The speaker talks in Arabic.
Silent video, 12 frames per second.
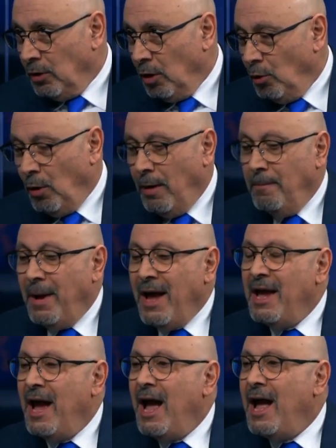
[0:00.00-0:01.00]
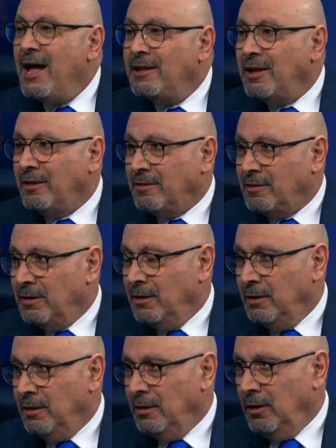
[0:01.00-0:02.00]
هو مع إعادة
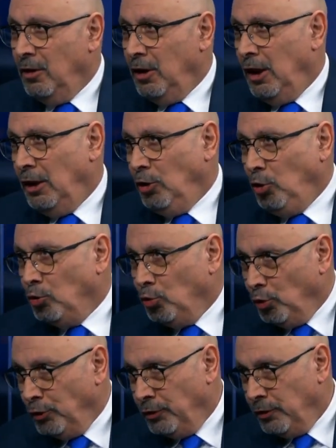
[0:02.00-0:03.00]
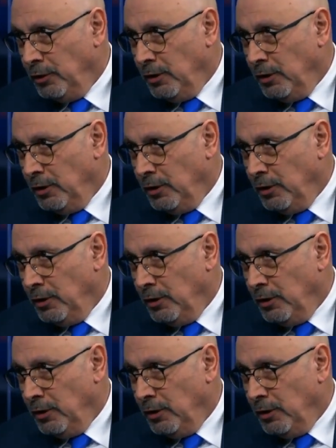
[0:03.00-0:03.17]
آه، الحدود